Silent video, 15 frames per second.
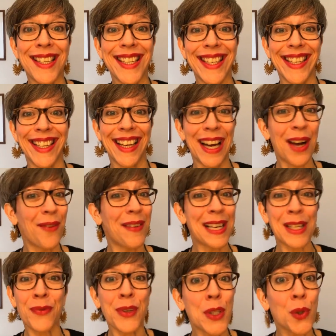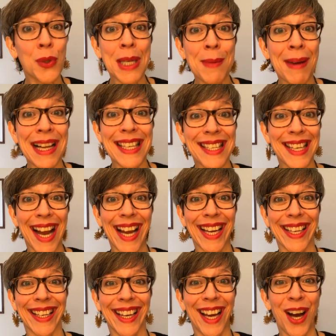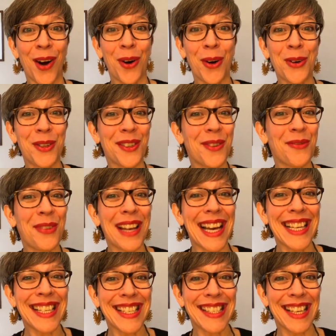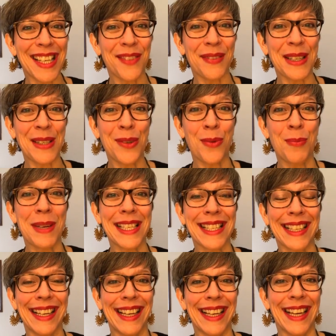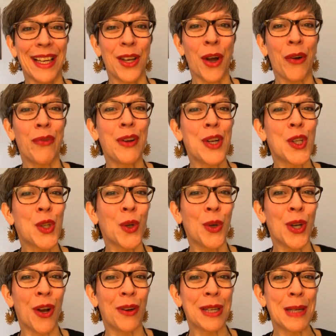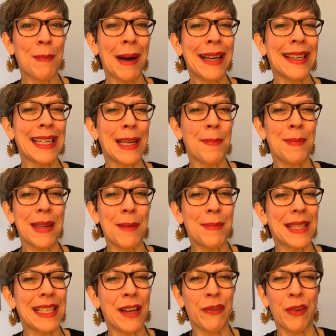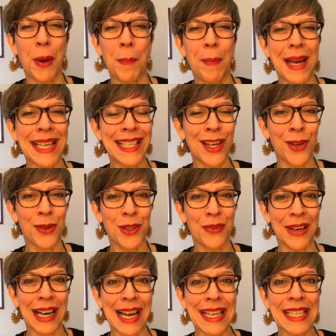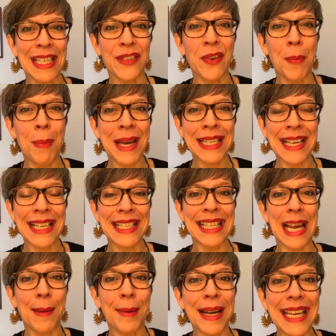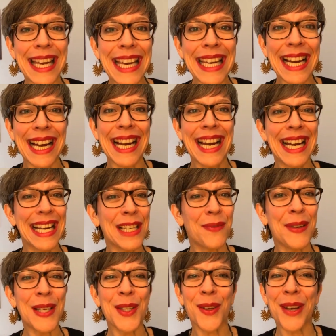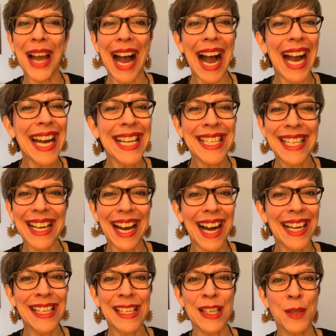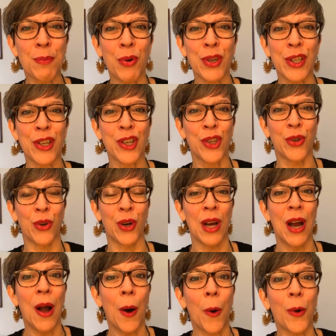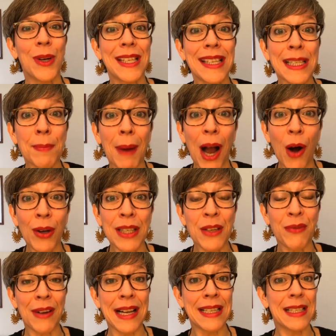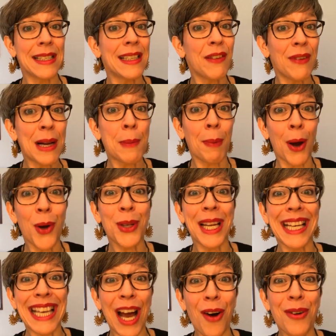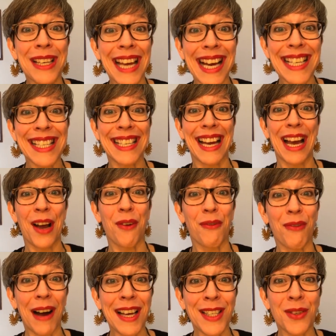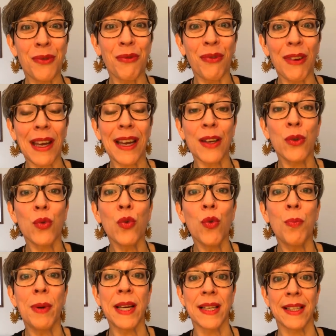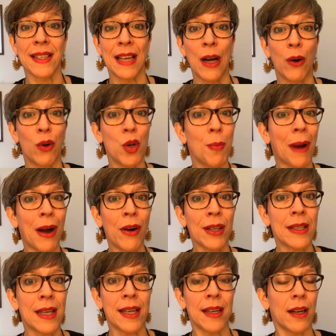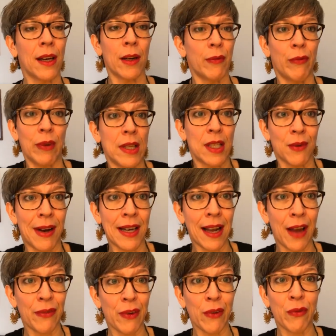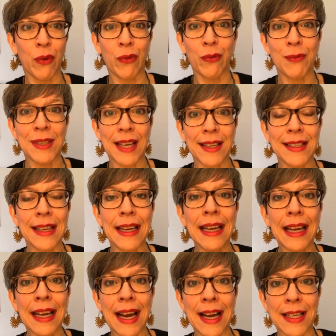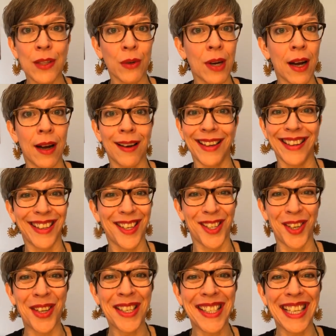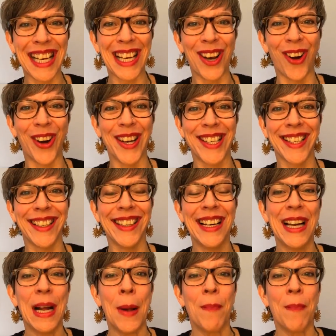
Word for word: wie die, weil das wirst du niemals sein. Und vielleicht ist das, was du bist, noch viel schöner. Und ich meine nicht im, im Sinne von besser und uns vergleichen, dass wir besser sind, aber jeder ist wie so ein einzigartiges Puzzlestück. Und das braucht die Welt. Die Welt braucht genau das, was und wer du bist. Und die braucht nicht irgendwie zwei, drei, vier, fünf, fünf, sechs Kirias oder äh, sonstige Leute,